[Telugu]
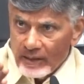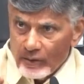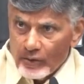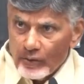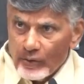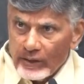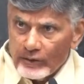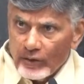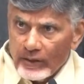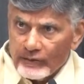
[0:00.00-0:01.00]
ఈ రెండు
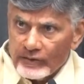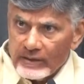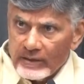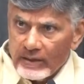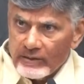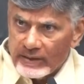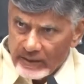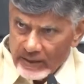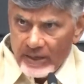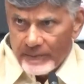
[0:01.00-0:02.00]
నదులు అనుసంధానం
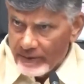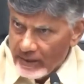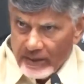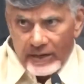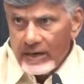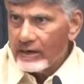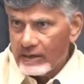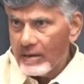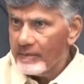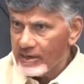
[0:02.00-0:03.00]
జరిగి రేపు నేను ఎన్ని
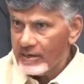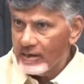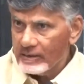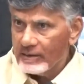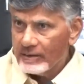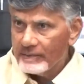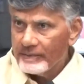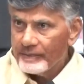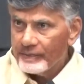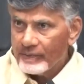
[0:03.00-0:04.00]
ఎట్లా మాట్లాడతాను
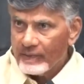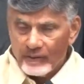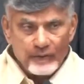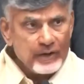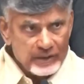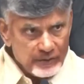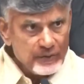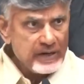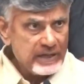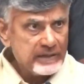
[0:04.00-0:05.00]

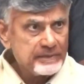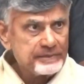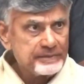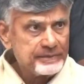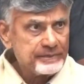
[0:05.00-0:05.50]
వాటర్ ఉండేది